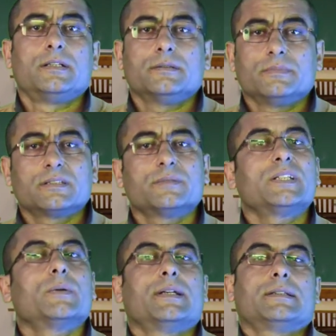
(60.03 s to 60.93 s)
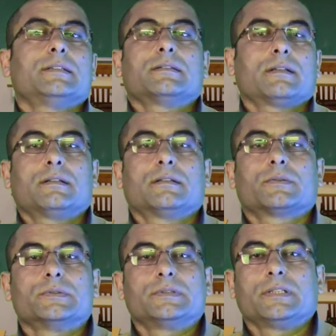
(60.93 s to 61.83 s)
من ضمن هواياتي ان انا
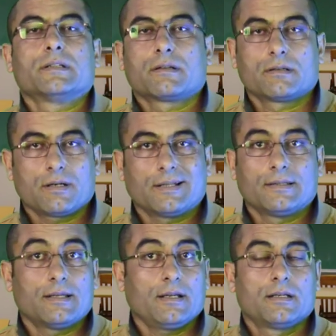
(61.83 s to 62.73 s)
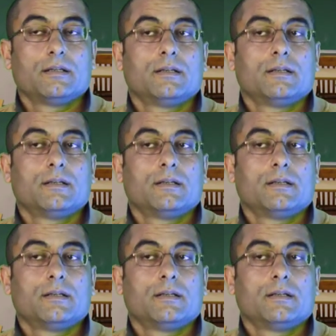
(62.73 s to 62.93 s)
كنت رنار عداء